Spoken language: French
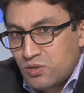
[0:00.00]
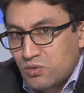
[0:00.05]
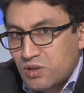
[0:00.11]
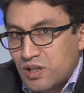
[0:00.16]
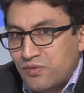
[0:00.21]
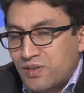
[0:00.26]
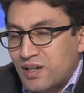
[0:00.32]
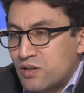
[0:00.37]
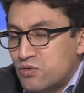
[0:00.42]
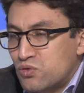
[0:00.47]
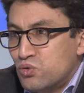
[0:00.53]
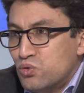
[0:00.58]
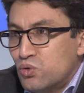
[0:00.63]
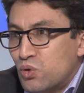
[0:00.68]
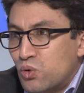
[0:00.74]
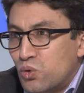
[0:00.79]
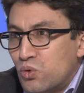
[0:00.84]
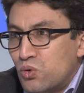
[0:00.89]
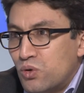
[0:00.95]
on a fait la zone
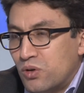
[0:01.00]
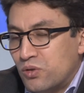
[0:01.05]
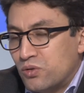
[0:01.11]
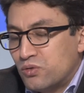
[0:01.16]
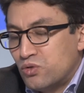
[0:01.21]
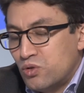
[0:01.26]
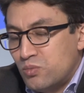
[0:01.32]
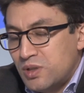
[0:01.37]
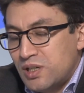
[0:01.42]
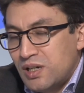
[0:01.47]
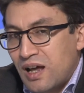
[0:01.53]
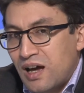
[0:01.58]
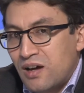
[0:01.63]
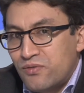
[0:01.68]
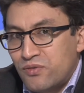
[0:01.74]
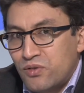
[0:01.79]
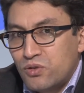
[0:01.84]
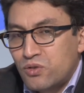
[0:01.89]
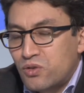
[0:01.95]
euro en 2000,
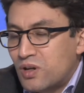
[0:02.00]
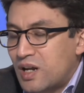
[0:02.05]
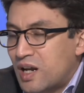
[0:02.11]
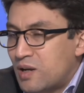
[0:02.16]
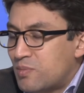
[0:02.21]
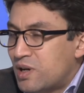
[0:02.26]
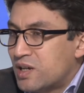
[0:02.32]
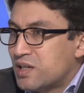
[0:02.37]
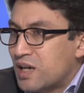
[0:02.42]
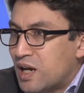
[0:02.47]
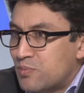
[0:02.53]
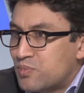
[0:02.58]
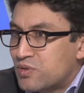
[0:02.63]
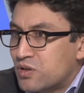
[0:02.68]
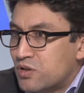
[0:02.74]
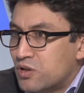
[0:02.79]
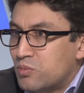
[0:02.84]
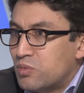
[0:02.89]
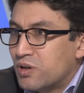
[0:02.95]
avant que l'Allemagne
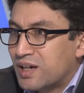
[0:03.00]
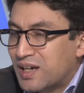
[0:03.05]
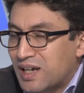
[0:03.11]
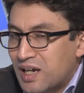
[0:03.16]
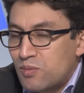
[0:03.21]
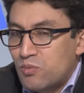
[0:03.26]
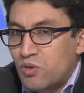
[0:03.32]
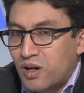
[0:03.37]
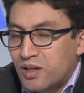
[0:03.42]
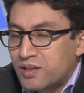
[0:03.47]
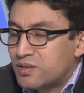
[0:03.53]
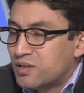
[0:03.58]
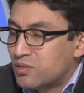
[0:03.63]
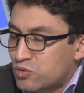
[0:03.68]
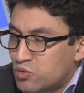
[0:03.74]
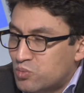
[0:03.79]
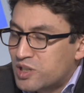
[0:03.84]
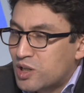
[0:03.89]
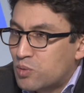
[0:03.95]
absorbe réellement,
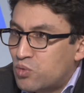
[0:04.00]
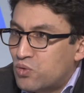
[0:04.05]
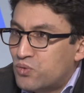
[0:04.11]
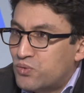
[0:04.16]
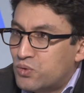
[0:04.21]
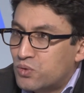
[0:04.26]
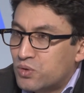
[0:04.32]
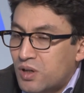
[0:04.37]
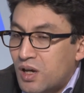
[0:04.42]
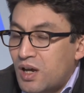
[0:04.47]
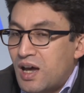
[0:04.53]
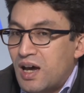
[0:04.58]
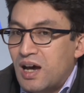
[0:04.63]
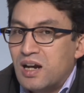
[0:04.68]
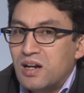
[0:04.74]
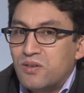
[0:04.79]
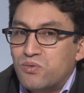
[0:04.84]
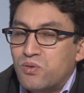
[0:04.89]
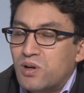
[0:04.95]
de manière profonde, à
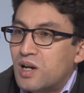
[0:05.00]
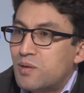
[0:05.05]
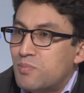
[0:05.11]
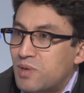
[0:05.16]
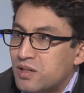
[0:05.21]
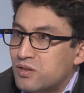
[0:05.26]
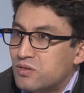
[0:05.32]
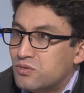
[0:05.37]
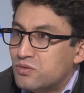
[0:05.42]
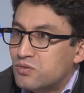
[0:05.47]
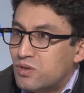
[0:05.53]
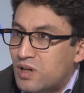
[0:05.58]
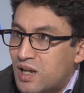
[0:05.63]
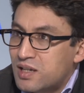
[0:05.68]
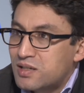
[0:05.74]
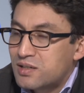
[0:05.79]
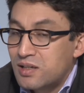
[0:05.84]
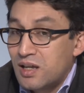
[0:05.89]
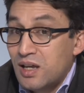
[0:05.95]
la fois l'Allemagne de
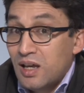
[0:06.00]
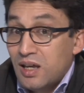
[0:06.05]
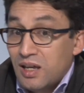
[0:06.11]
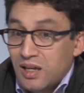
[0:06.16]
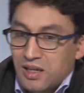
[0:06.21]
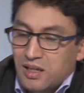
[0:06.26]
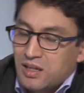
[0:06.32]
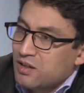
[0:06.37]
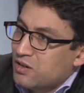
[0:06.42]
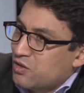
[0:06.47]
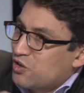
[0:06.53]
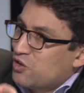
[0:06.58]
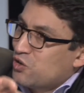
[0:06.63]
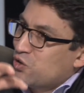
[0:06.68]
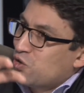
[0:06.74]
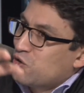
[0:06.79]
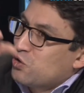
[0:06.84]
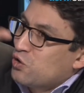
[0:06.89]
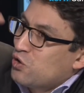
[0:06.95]
l'Est et
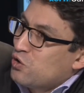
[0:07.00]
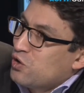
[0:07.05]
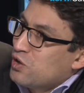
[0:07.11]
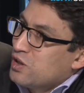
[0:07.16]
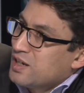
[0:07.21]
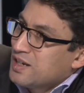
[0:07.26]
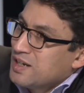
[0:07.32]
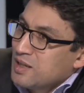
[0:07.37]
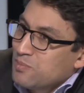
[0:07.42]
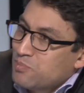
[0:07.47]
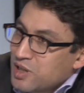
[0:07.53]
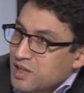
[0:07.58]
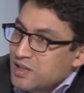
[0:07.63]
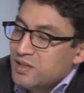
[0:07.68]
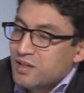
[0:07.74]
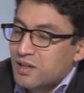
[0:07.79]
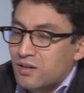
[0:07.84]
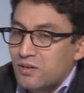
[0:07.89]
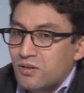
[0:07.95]
euh, les,
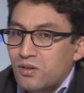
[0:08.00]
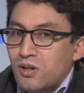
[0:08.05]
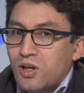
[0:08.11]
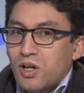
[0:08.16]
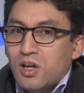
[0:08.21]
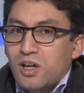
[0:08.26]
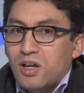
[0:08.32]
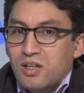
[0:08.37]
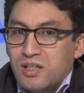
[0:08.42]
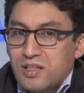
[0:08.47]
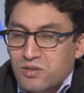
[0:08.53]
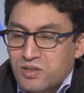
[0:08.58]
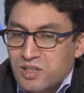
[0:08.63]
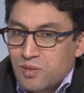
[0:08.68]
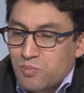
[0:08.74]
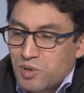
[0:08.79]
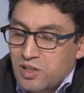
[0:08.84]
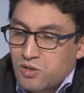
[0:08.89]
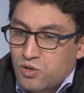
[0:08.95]
pays, euh, les
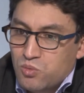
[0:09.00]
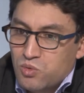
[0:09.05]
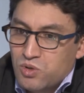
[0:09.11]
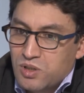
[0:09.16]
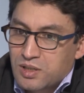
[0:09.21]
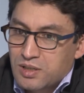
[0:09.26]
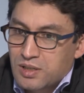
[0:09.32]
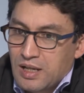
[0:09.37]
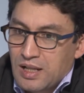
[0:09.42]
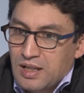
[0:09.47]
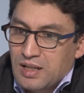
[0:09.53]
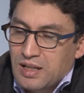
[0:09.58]
anciens pays communistes. Les PECO.